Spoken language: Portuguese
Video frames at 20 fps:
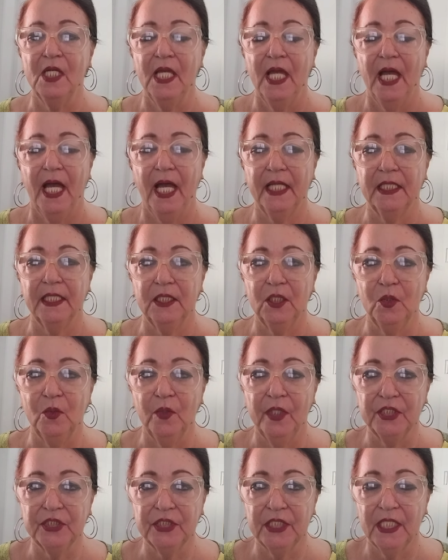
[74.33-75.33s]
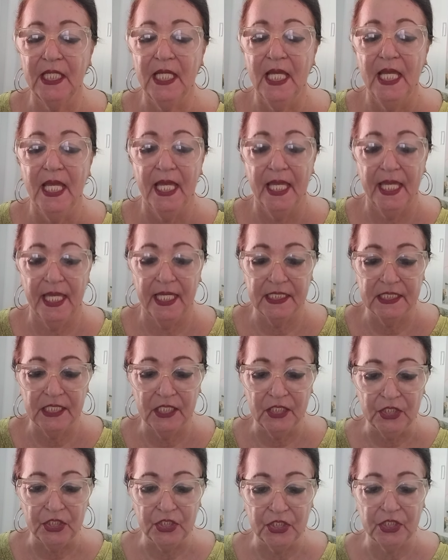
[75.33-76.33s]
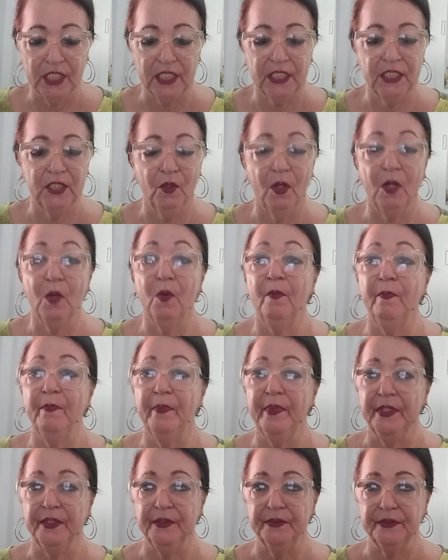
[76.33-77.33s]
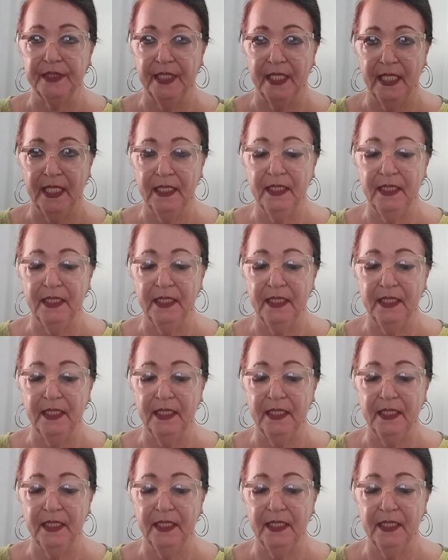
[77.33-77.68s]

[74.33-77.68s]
aqui com esta resenhista que eu acompanho, tá?